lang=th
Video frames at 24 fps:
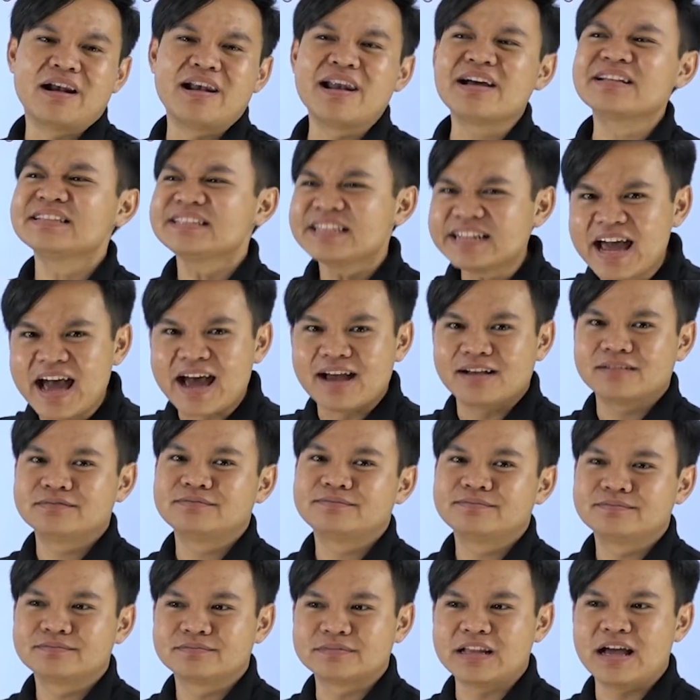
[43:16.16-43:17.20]
ลักษณะ
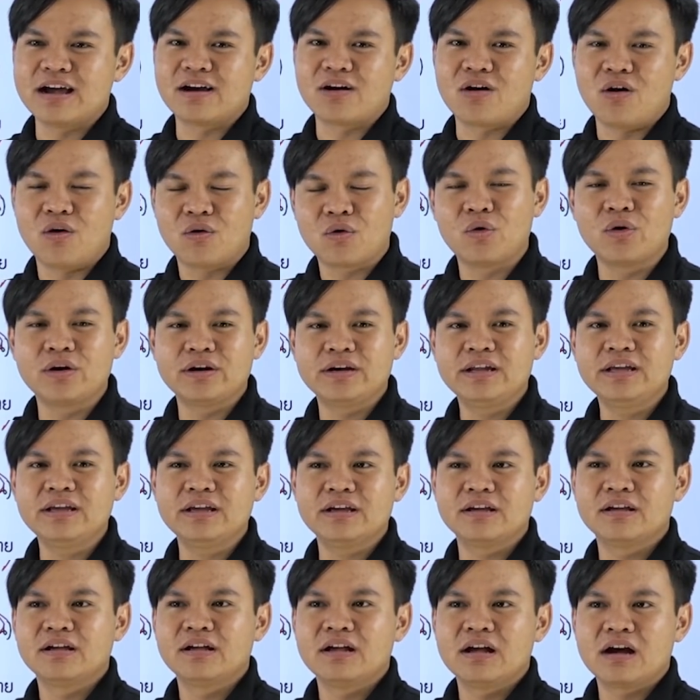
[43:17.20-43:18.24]
นะของคนที่
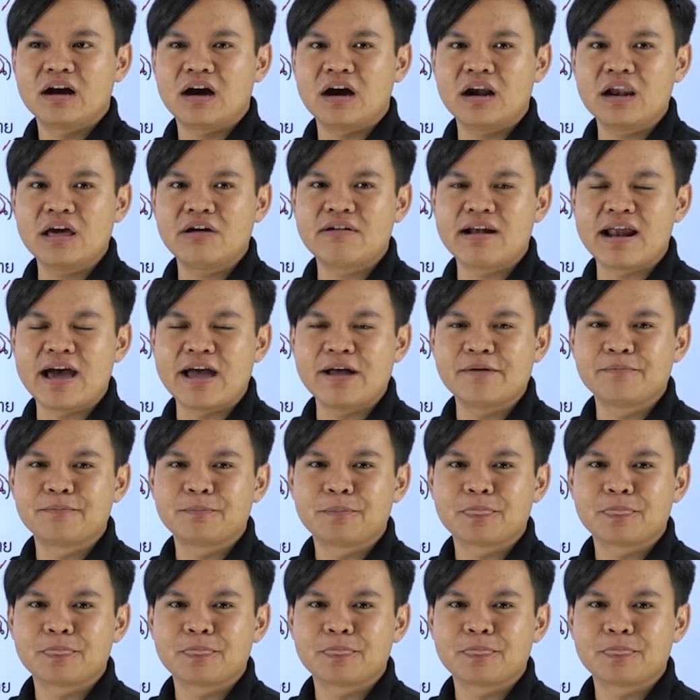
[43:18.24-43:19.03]
เขาเรียกว่าอะไร